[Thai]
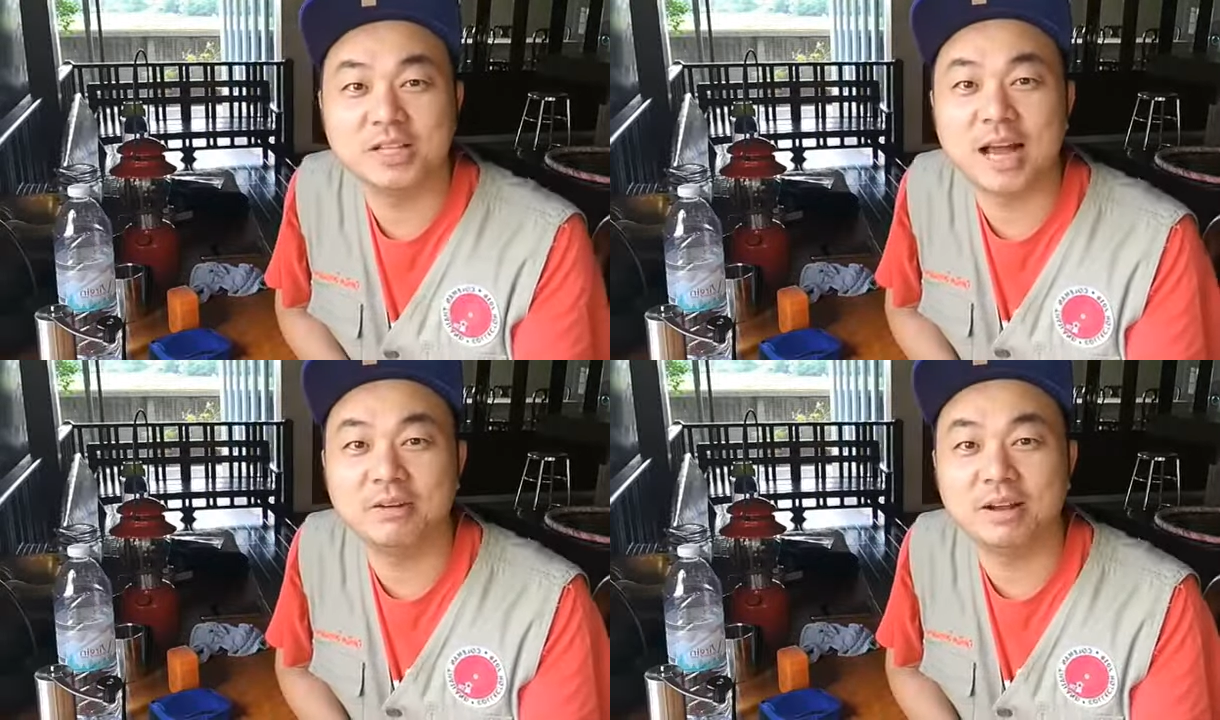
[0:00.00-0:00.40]

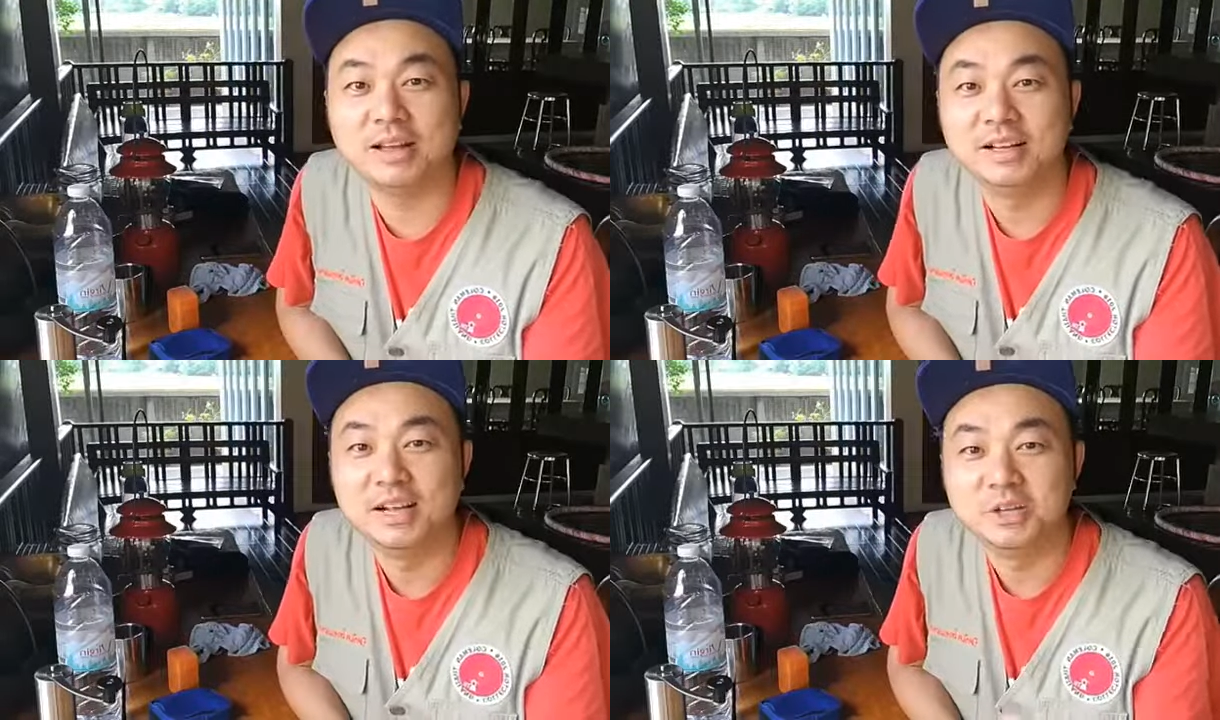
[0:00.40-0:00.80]
เช้านะ
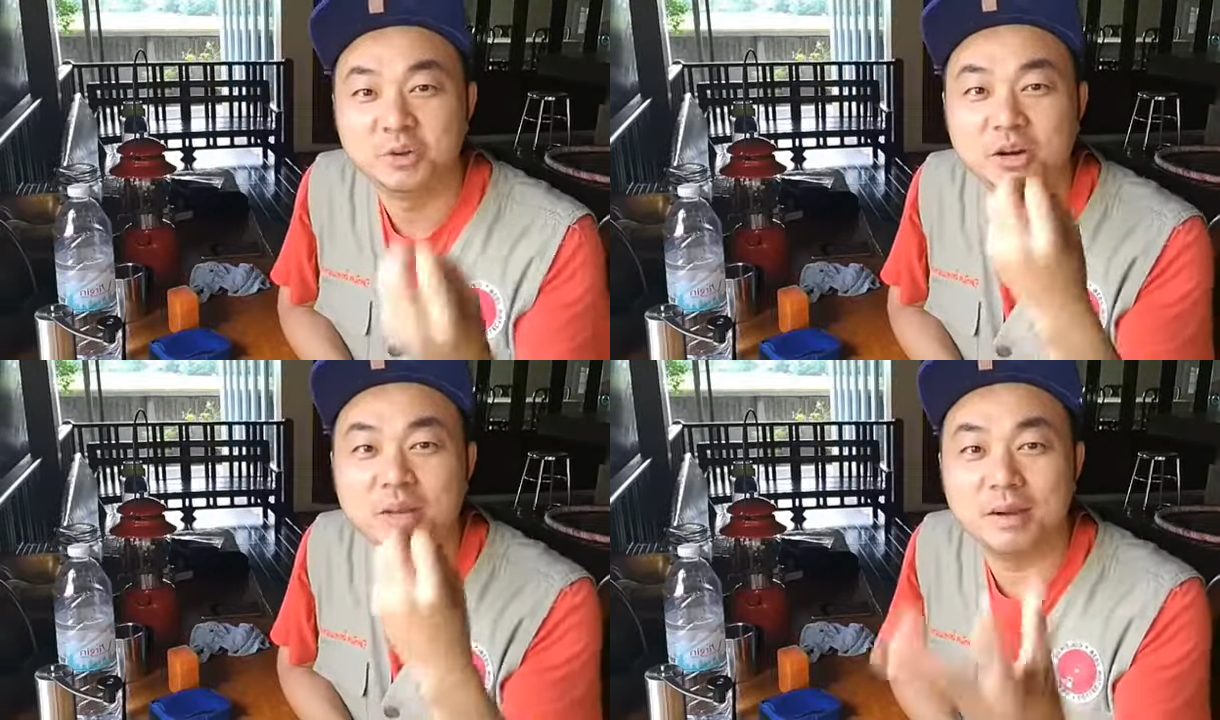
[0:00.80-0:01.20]

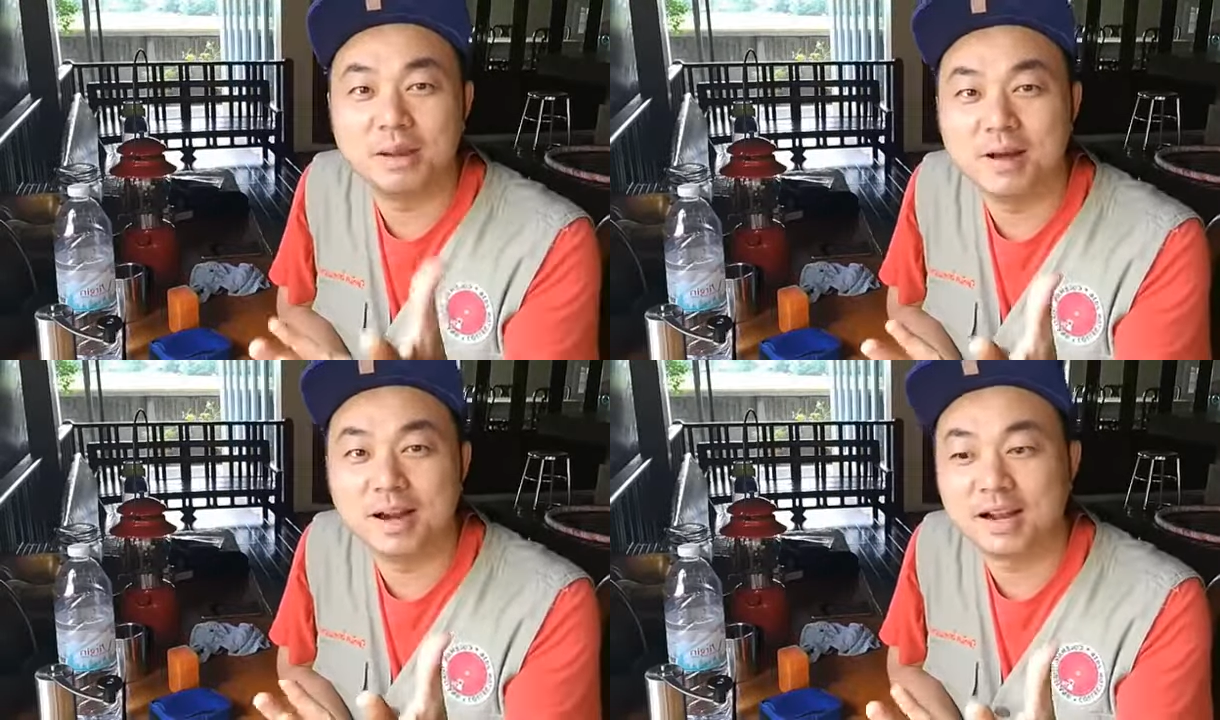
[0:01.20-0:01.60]
ช่วงที่มัน
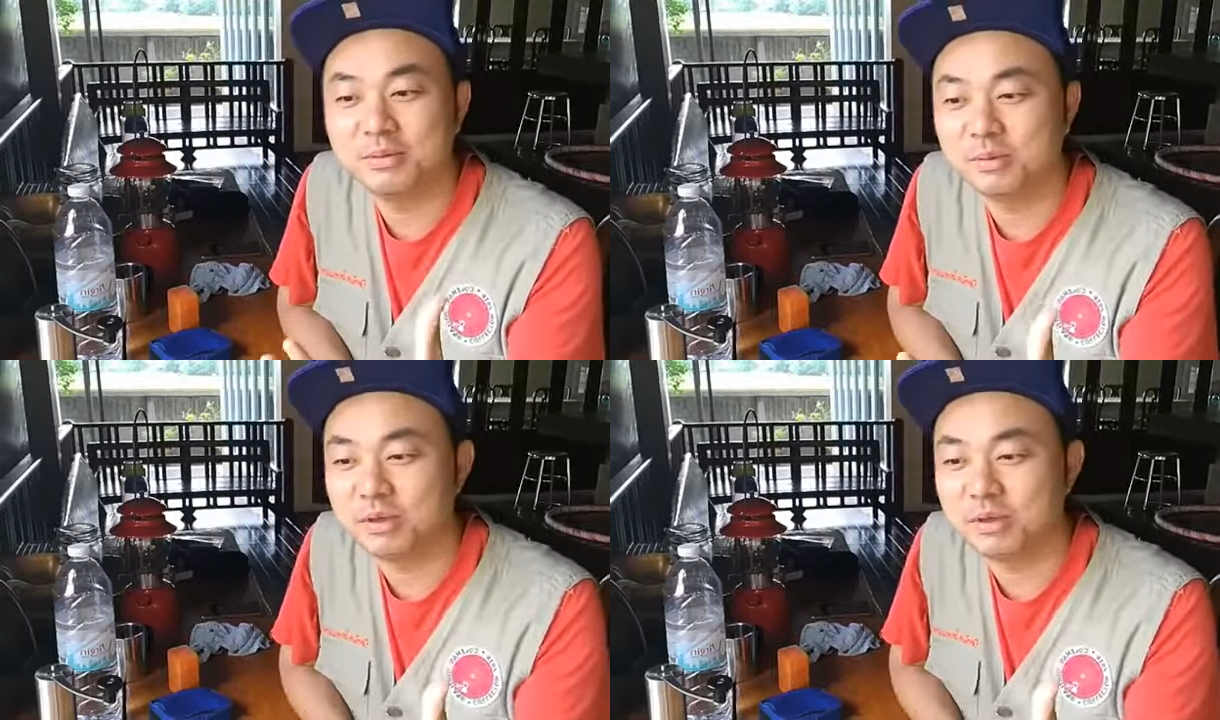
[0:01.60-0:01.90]
ระเบิดนะ ผม